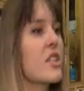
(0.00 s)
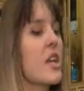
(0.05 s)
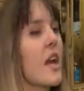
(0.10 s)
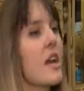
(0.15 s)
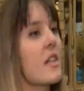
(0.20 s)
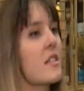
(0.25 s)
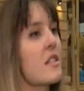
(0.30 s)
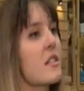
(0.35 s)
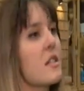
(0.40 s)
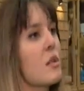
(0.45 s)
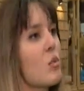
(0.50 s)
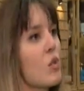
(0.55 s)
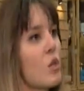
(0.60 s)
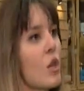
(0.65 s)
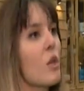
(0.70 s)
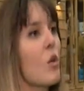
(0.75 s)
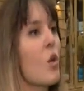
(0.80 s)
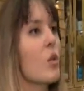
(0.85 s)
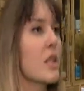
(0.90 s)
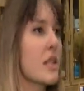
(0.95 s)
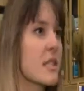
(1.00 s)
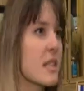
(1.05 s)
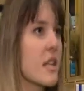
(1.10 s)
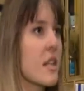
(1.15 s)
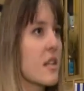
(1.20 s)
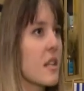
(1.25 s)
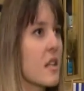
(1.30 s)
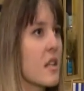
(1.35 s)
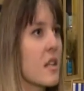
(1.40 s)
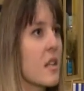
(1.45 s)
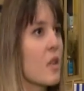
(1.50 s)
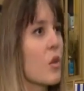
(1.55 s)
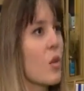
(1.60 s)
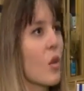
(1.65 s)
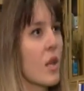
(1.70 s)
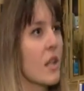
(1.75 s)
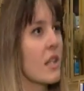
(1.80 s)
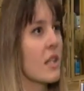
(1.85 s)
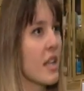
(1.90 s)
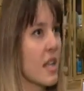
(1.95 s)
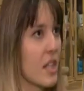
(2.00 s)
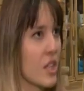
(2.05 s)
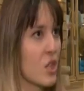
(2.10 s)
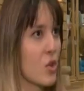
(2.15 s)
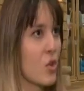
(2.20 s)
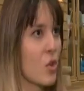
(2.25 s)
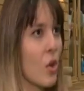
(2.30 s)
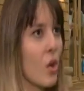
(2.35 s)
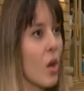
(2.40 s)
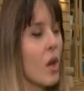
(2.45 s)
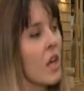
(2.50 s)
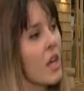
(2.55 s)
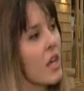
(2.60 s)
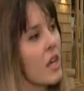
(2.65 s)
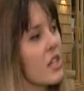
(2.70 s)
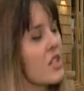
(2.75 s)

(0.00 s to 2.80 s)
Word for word: içerisinde bulunan oda sayılarına göre değişiyor.